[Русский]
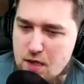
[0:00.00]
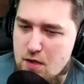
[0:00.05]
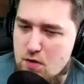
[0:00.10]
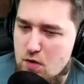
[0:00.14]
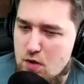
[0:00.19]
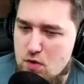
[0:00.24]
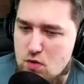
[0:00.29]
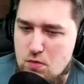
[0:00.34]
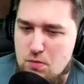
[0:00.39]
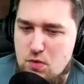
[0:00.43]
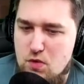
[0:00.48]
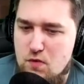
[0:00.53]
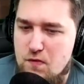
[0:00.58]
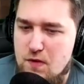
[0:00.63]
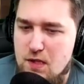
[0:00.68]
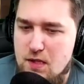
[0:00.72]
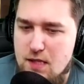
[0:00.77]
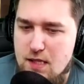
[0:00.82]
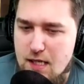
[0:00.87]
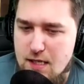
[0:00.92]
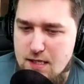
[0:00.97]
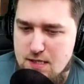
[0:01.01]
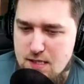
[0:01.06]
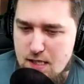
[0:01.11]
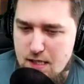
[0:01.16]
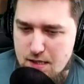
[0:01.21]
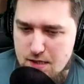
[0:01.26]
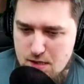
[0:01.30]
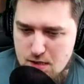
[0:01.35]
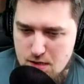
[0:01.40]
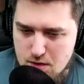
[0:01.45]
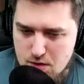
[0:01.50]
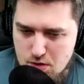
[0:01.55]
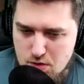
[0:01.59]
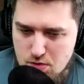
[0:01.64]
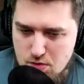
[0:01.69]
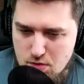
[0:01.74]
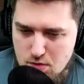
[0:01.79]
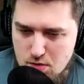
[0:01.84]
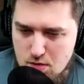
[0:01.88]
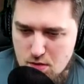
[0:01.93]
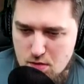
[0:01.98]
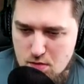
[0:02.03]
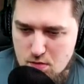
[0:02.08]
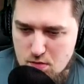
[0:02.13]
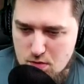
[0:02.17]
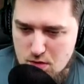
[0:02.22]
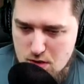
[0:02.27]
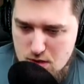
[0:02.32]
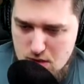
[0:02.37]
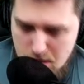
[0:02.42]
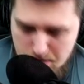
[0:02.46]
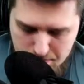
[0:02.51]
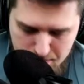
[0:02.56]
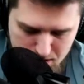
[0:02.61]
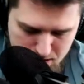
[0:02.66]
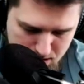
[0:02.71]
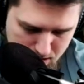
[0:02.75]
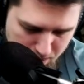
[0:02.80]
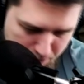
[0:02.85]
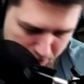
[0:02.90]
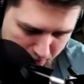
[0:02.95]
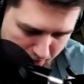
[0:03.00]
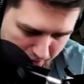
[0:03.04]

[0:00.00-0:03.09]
но я думаю, вы и так знаете, что он из себя представляет,